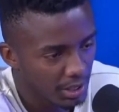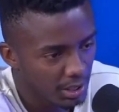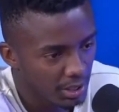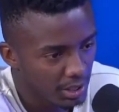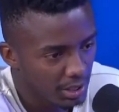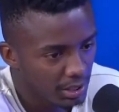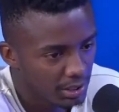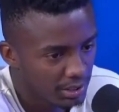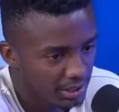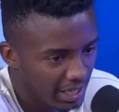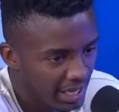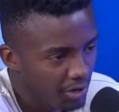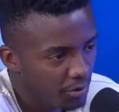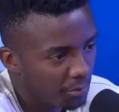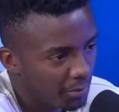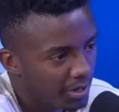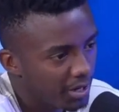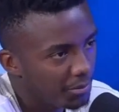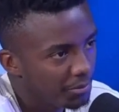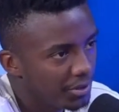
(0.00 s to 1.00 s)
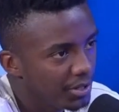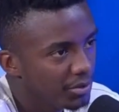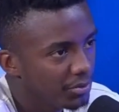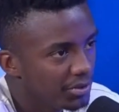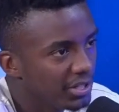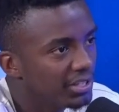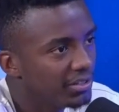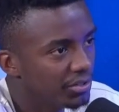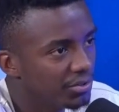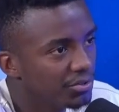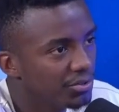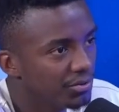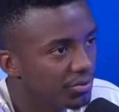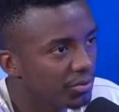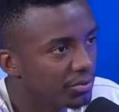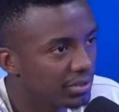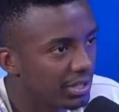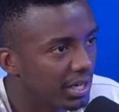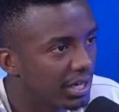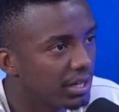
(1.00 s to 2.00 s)
E tenho para mim o desejo de
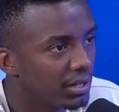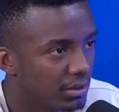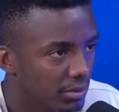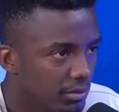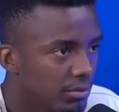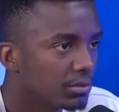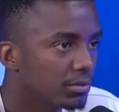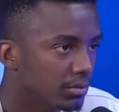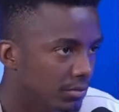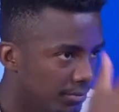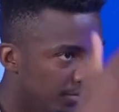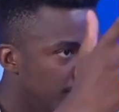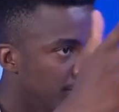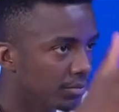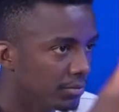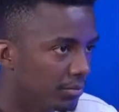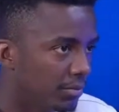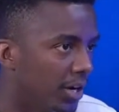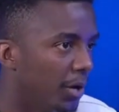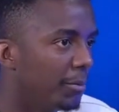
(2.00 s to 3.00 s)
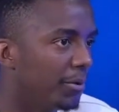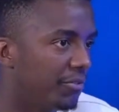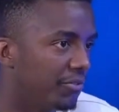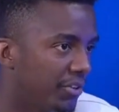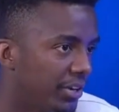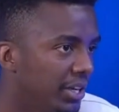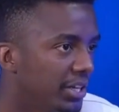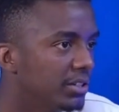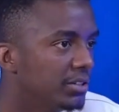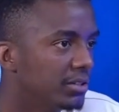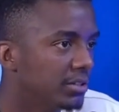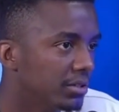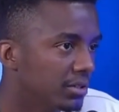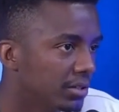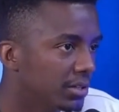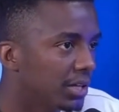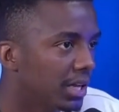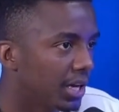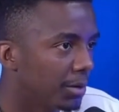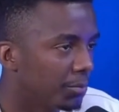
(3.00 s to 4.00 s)
voltar mais para frente,
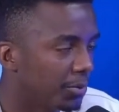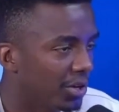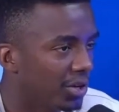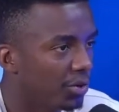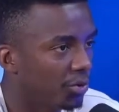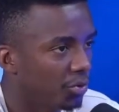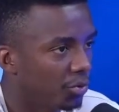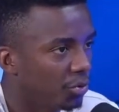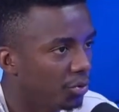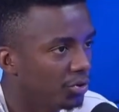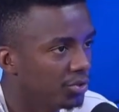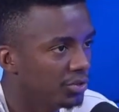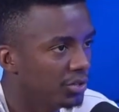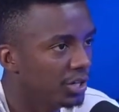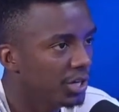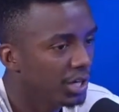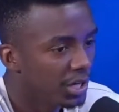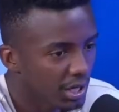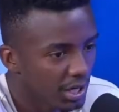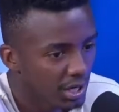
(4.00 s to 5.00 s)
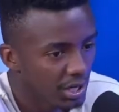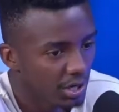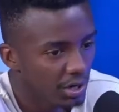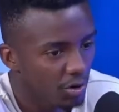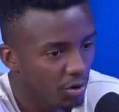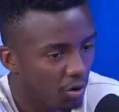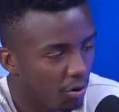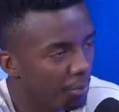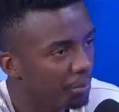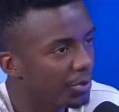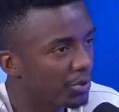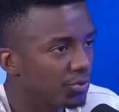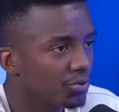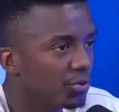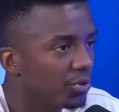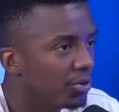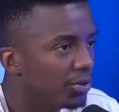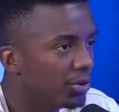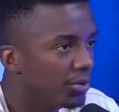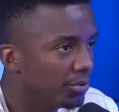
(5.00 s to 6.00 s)
claro, porque eu, hoje, como
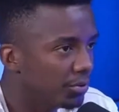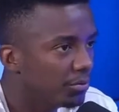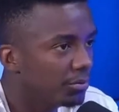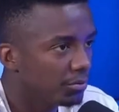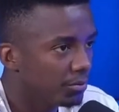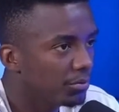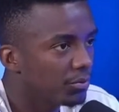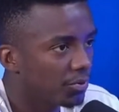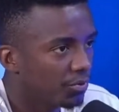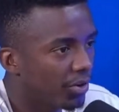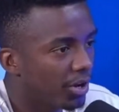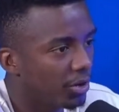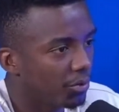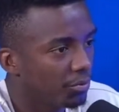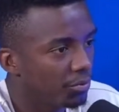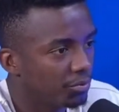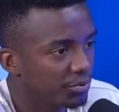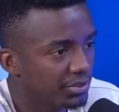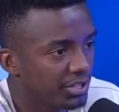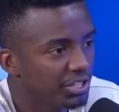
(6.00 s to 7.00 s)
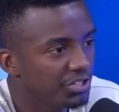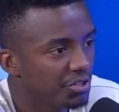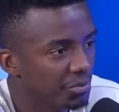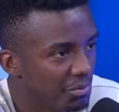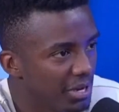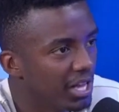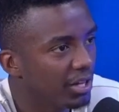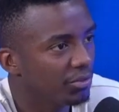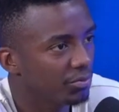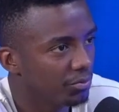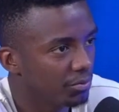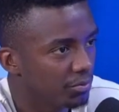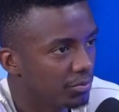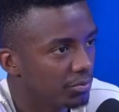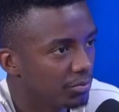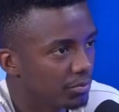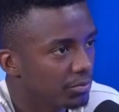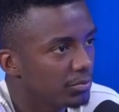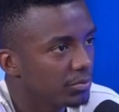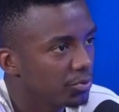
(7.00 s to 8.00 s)
pessoa, falo, sentimento,
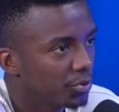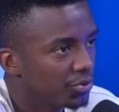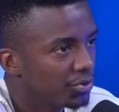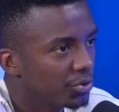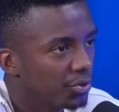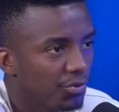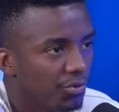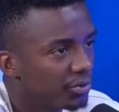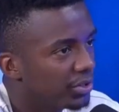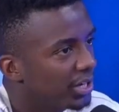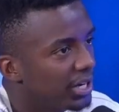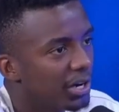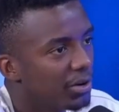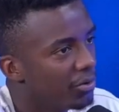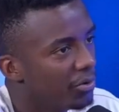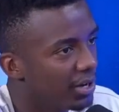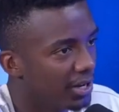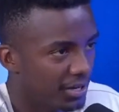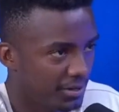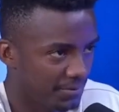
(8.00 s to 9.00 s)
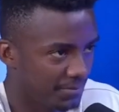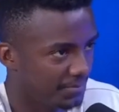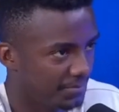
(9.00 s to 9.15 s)
torcedor voltaria agora.